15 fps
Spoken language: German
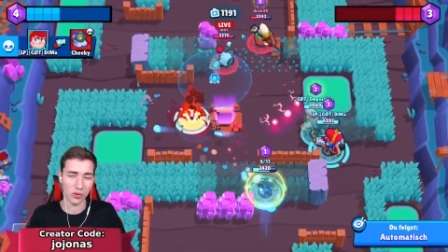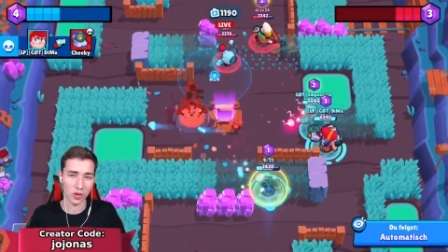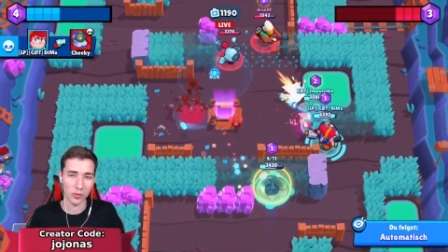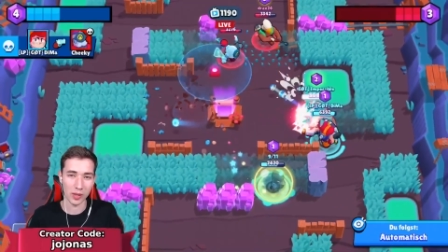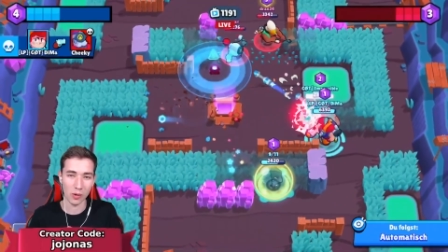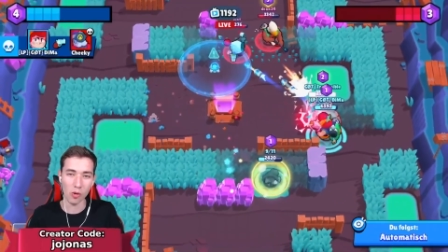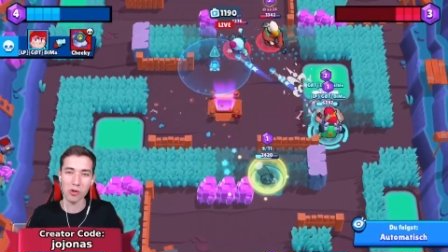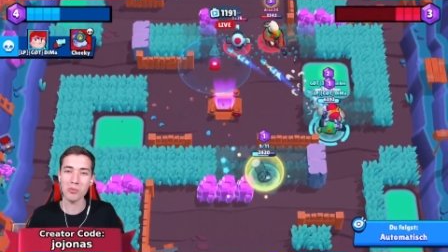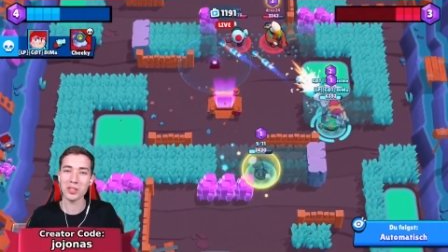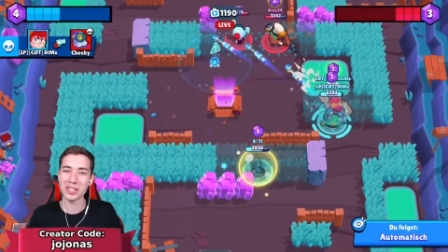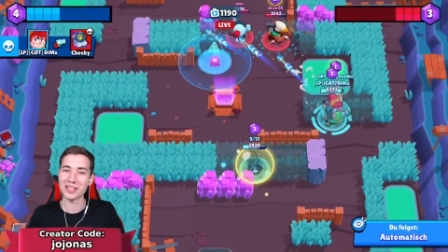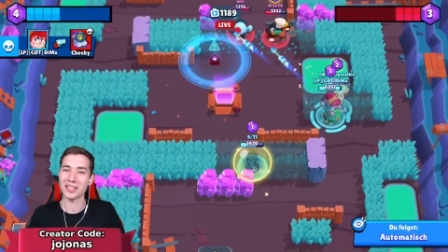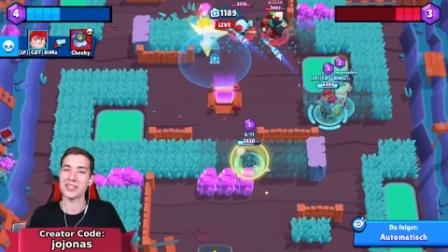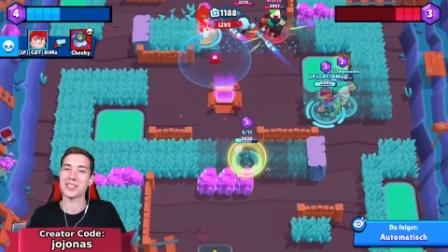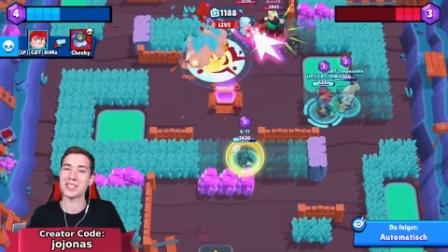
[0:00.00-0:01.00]
Ich würde mir
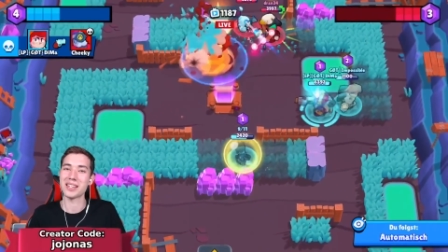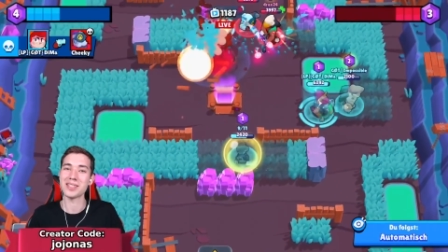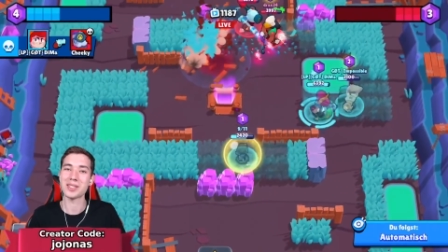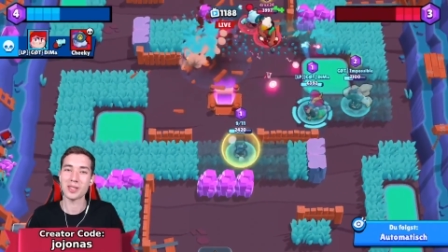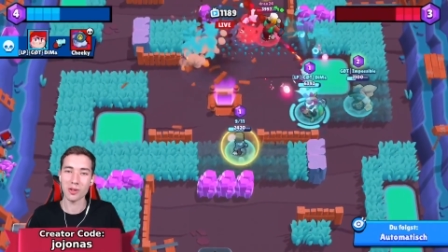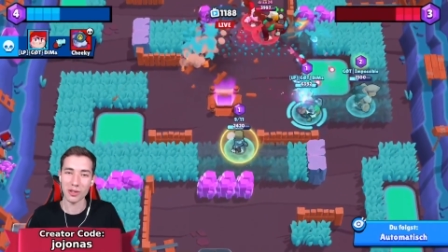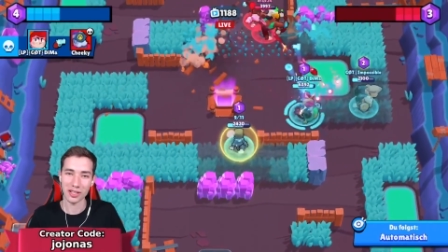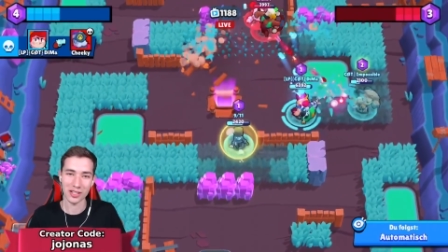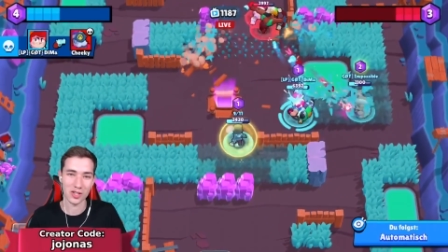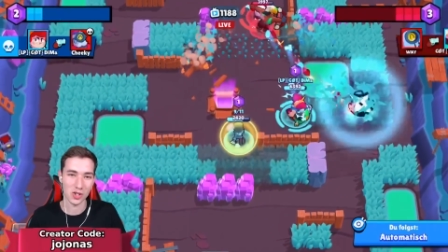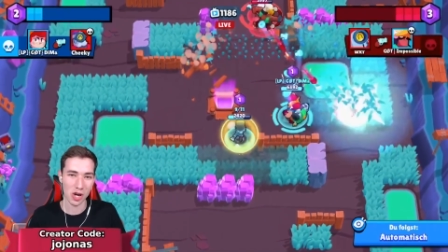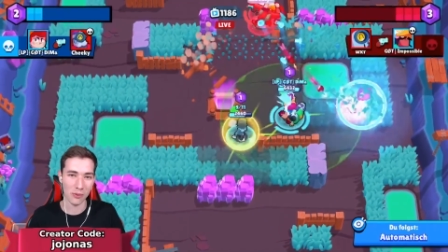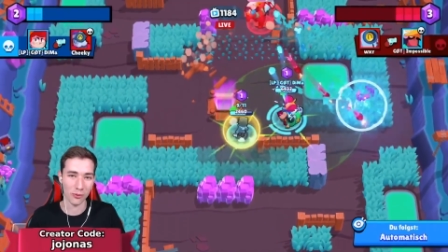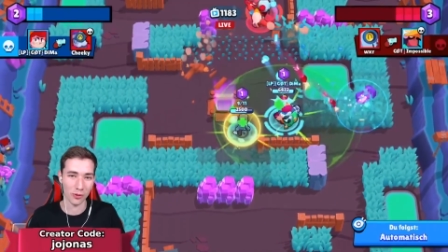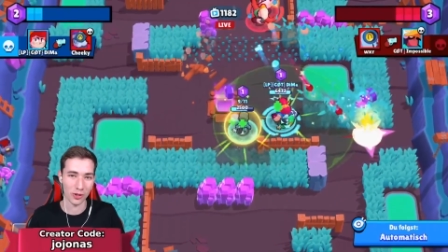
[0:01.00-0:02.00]
unbedingt den Skin zurück in den
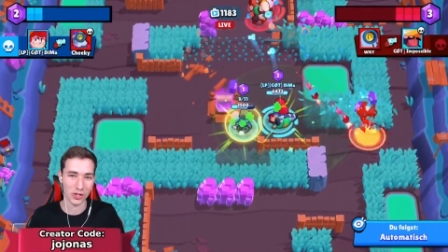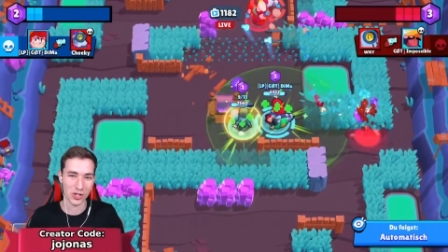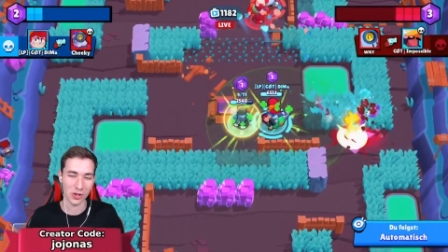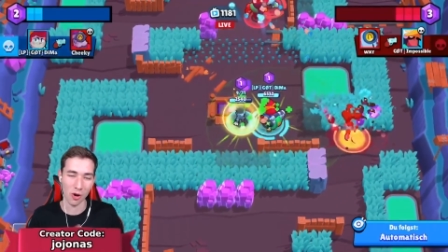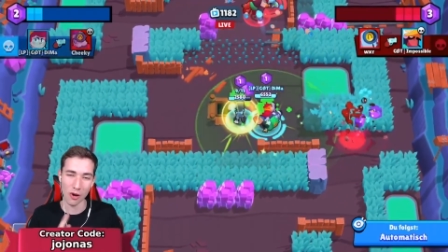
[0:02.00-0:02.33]
Shop wünschen,